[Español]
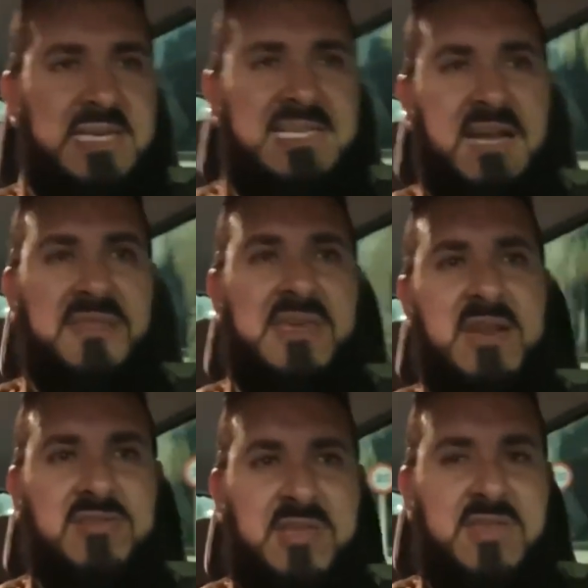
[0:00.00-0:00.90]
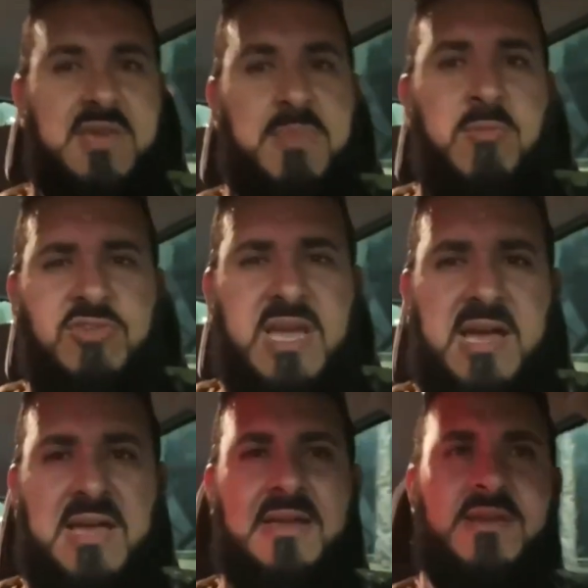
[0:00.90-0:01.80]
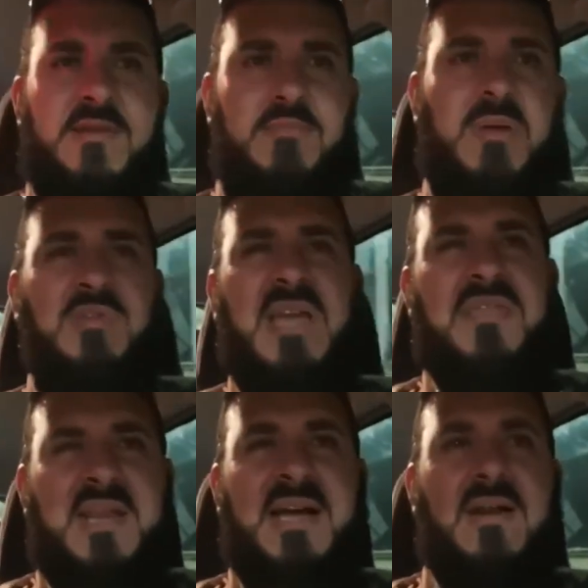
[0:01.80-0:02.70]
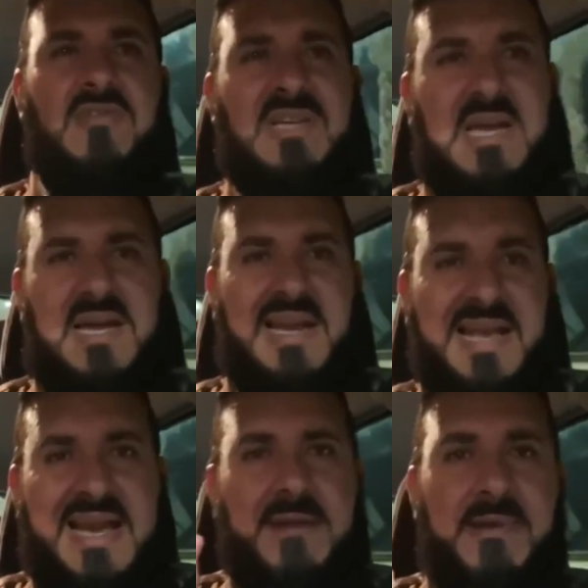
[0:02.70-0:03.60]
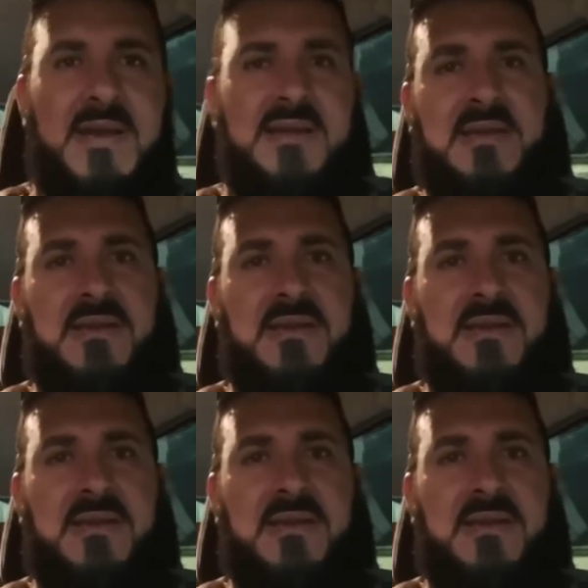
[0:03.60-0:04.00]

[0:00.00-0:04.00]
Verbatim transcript: Isa García nos decía, vamos a, vamos a acercarnos a, la cava,